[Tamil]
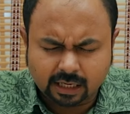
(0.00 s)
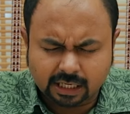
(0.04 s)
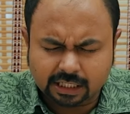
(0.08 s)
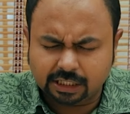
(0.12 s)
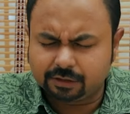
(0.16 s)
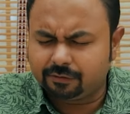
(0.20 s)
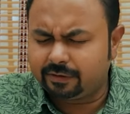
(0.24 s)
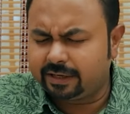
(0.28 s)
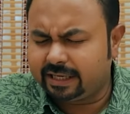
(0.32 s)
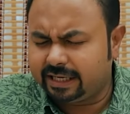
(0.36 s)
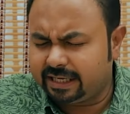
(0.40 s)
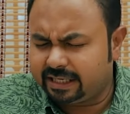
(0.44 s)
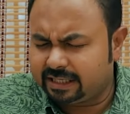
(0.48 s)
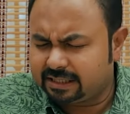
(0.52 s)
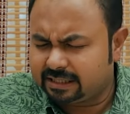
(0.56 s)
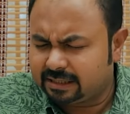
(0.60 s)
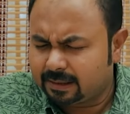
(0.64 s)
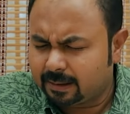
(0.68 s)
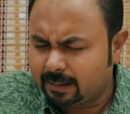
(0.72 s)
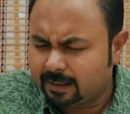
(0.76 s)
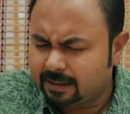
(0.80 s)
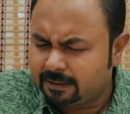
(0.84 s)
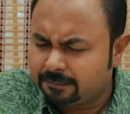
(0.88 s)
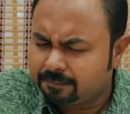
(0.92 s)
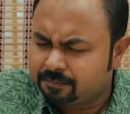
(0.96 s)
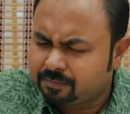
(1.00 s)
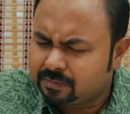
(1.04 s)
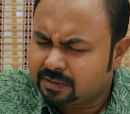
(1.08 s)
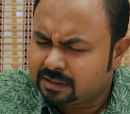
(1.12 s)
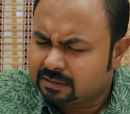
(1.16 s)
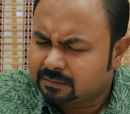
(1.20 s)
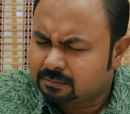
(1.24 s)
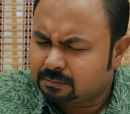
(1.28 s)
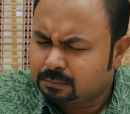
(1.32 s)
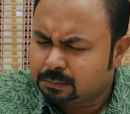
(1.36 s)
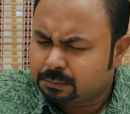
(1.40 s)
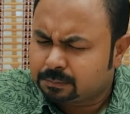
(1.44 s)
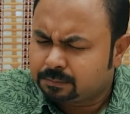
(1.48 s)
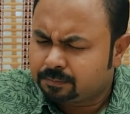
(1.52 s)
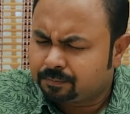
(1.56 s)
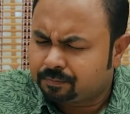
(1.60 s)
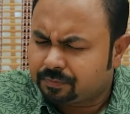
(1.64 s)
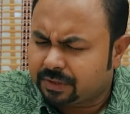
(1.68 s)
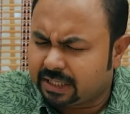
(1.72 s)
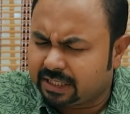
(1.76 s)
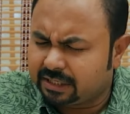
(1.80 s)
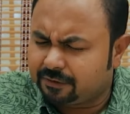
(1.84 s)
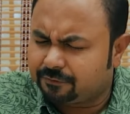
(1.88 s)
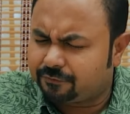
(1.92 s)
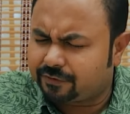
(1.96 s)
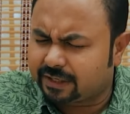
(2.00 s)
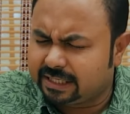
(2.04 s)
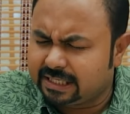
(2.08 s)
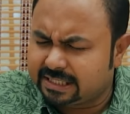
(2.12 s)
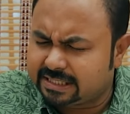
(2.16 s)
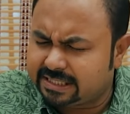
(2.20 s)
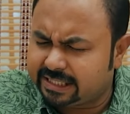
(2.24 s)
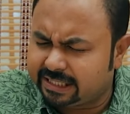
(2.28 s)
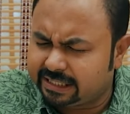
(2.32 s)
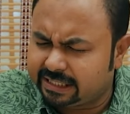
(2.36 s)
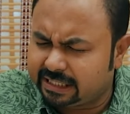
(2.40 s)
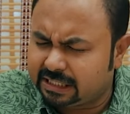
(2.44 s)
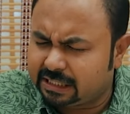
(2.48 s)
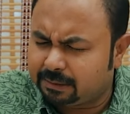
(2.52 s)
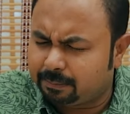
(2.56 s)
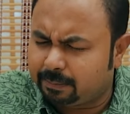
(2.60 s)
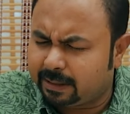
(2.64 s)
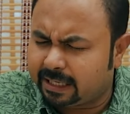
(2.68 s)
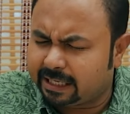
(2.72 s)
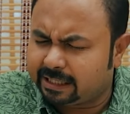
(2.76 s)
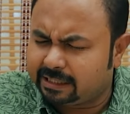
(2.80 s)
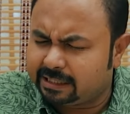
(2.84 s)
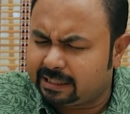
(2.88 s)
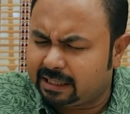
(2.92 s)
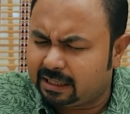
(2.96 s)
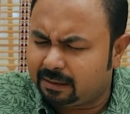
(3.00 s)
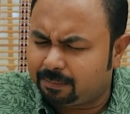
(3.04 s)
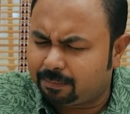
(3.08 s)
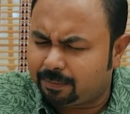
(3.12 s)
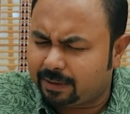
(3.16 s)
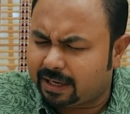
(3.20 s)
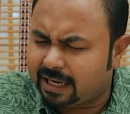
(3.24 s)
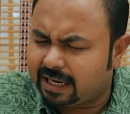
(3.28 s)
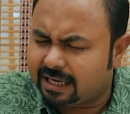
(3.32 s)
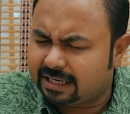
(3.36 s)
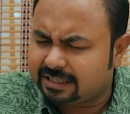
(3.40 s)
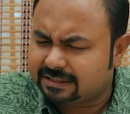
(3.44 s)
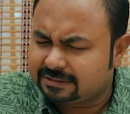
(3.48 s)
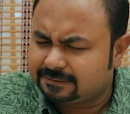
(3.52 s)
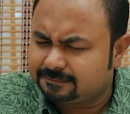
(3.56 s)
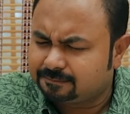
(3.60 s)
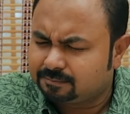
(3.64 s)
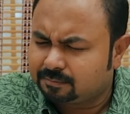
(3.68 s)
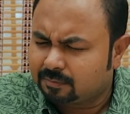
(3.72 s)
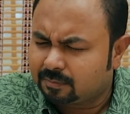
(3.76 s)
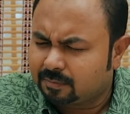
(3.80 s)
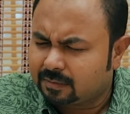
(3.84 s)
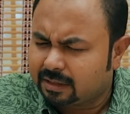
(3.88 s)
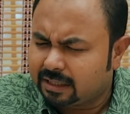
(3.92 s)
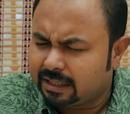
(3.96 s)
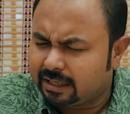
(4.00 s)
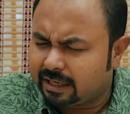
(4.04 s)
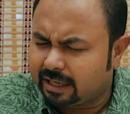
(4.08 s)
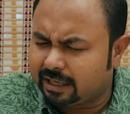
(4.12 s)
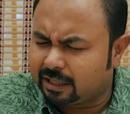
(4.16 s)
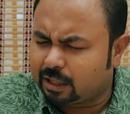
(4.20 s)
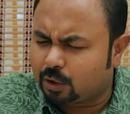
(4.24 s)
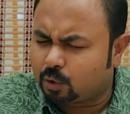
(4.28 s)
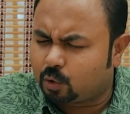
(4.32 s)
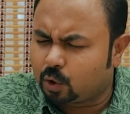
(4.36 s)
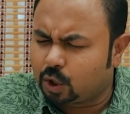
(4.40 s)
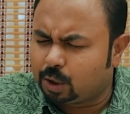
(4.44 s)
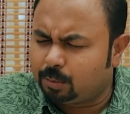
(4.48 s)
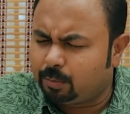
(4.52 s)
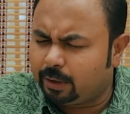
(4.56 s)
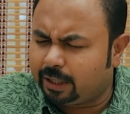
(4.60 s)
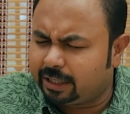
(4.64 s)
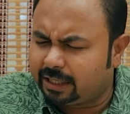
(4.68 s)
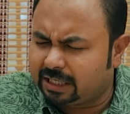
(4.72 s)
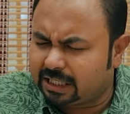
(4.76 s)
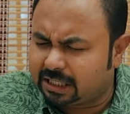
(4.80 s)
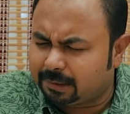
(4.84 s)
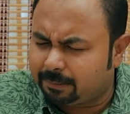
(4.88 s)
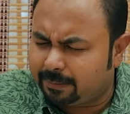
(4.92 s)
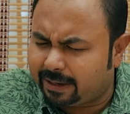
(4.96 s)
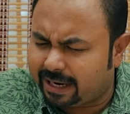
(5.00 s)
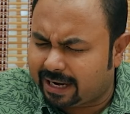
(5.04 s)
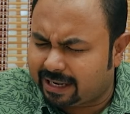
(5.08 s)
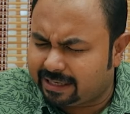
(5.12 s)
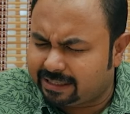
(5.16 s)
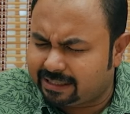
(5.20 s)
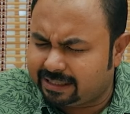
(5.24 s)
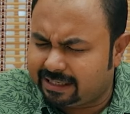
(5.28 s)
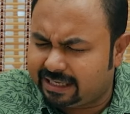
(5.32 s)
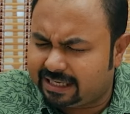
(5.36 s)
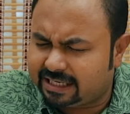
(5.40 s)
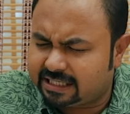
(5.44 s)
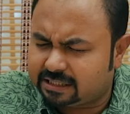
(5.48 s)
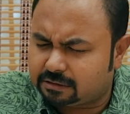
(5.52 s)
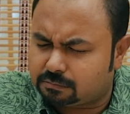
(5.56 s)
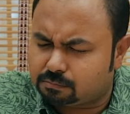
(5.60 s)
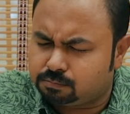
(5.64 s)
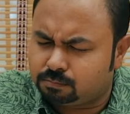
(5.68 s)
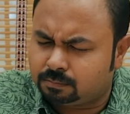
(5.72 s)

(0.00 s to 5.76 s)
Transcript: ஆண்டவரே எங்க ஃப்ரெண்ட்ஸ் எங்களுக்கு பலன் இல்லைப்பா எங்க குடும்பம் எங்களுக்கு பலன் இல்லை